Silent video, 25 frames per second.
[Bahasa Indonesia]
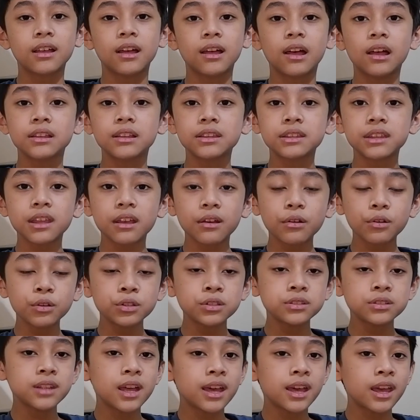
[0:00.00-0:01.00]
Terus
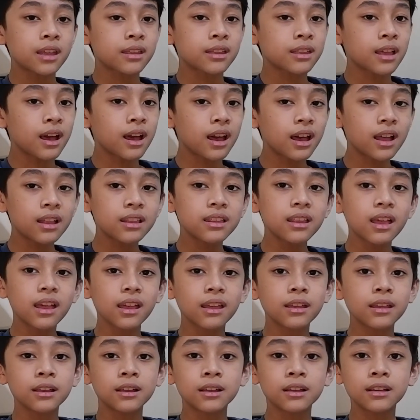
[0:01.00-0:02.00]
daya tahan dari
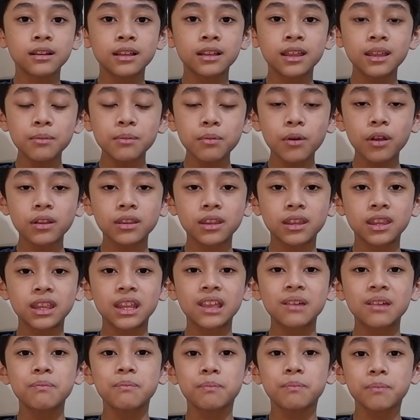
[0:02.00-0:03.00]
keyboard ini
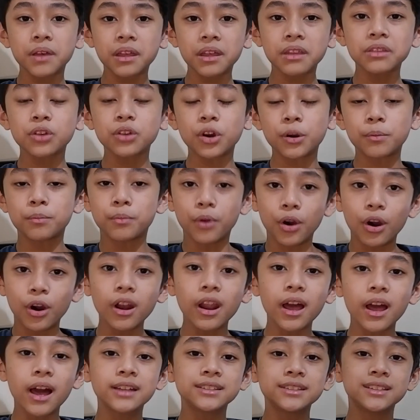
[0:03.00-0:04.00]
per tombol
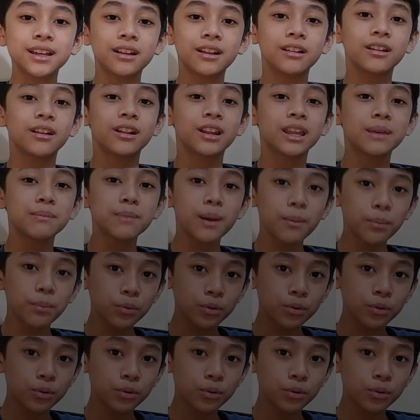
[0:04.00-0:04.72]
adalah 50